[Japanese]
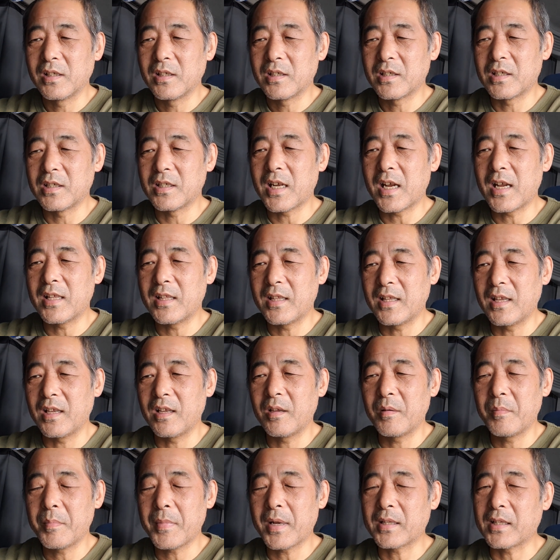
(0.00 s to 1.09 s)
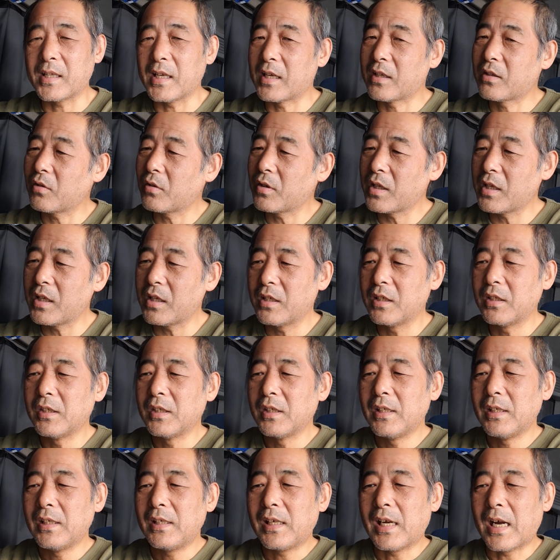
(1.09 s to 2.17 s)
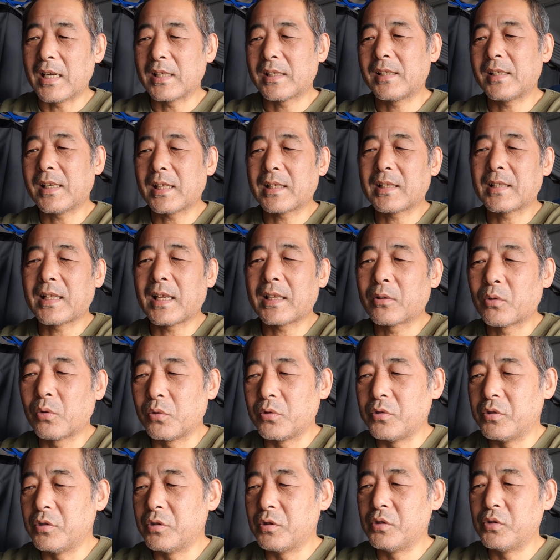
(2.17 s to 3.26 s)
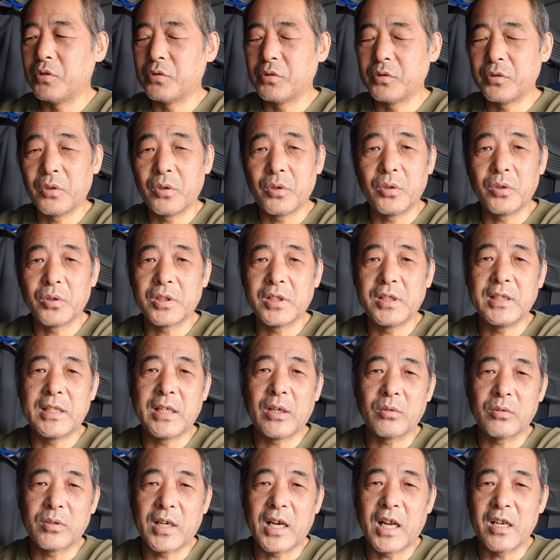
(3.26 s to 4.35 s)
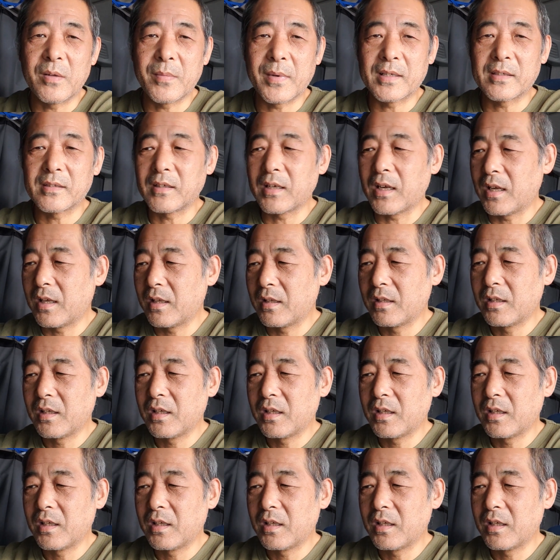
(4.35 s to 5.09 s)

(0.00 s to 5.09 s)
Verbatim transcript: しないで、まあ適当にあしらったというのを聞いたことがありますが、